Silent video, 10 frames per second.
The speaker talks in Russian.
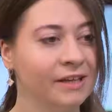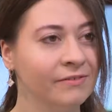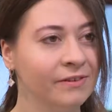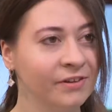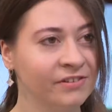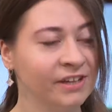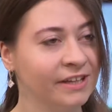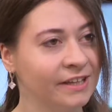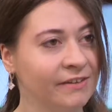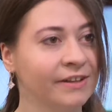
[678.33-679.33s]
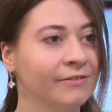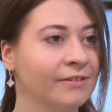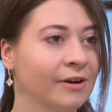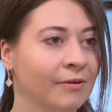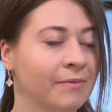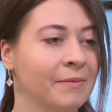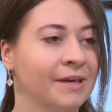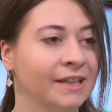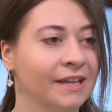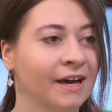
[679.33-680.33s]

И в завершение давайте вот такой момент.